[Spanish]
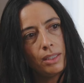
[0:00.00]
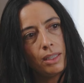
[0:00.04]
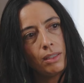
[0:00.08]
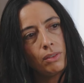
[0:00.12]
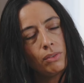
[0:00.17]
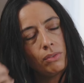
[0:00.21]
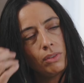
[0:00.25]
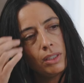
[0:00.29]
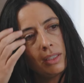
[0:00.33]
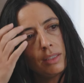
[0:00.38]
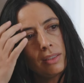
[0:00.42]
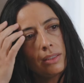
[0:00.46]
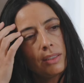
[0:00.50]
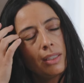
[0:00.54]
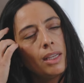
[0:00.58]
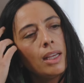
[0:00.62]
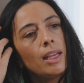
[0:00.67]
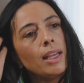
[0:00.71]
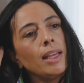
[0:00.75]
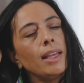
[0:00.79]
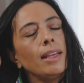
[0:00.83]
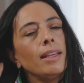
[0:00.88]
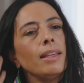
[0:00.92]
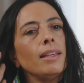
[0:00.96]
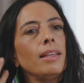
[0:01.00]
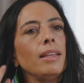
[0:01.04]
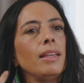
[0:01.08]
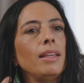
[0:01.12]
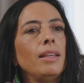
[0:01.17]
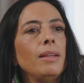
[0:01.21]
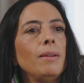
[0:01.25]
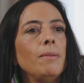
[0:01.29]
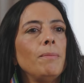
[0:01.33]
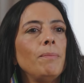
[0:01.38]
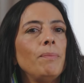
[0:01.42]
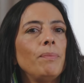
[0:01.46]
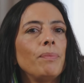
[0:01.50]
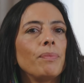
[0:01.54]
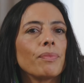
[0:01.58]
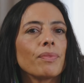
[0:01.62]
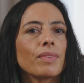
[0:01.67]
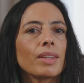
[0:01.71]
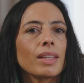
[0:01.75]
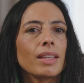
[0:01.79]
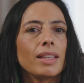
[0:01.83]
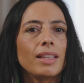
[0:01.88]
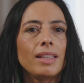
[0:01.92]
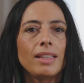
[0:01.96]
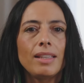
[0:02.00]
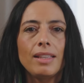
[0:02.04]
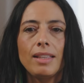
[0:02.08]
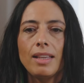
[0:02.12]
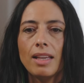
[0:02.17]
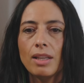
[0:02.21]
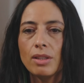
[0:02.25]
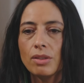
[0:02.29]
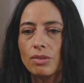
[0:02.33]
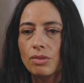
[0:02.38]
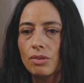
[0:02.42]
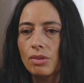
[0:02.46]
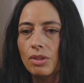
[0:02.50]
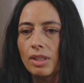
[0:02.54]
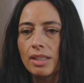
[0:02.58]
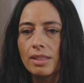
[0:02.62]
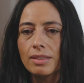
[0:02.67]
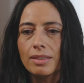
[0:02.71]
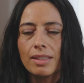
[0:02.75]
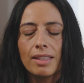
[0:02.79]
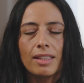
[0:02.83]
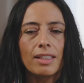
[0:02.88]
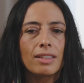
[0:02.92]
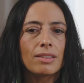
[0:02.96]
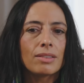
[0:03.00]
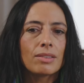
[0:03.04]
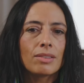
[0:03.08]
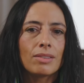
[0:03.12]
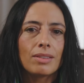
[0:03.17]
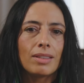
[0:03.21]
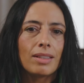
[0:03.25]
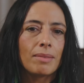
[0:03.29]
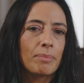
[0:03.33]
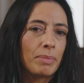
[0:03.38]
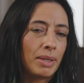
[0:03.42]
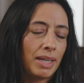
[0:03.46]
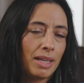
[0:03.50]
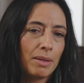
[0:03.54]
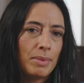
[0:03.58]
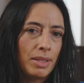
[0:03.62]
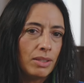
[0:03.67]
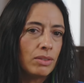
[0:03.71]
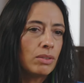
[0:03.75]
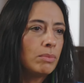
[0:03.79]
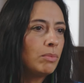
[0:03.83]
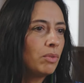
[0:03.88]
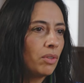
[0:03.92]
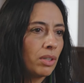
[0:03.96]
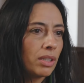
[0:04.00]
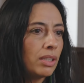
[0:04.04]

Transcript: en algunas. Y, eso es, para mí es como un